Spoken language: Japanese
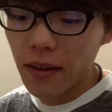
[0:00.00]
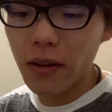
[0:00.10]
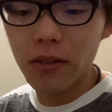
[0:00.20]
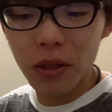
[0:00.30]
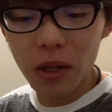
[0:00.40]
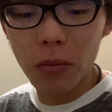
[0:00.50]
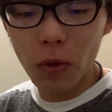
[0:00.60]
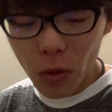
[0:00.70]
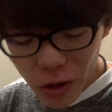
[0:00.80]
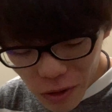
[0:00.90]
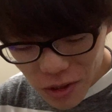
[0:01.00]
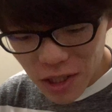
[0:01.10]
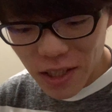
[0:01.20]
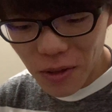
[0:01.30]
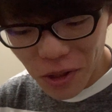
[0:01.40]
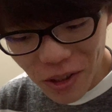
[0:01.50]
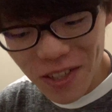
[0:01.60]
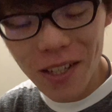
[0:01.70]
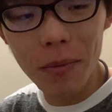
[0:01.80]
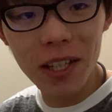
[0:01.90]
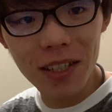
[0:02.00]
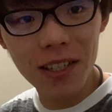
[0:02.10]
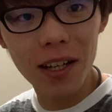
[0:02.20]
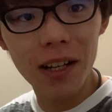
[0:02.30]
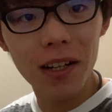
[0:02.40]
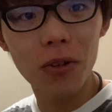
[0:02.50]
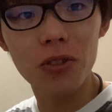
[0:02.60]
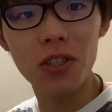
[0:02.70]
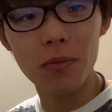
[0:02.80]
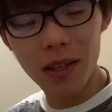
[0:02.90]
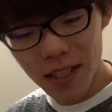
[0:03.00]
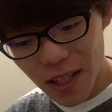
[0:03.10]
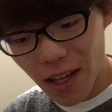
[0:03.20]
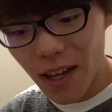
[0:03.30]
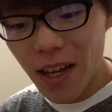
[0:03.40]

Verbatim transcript: サウナをね、もうご利用し、ご利用しっていうかめちゃくちゃおすすめして、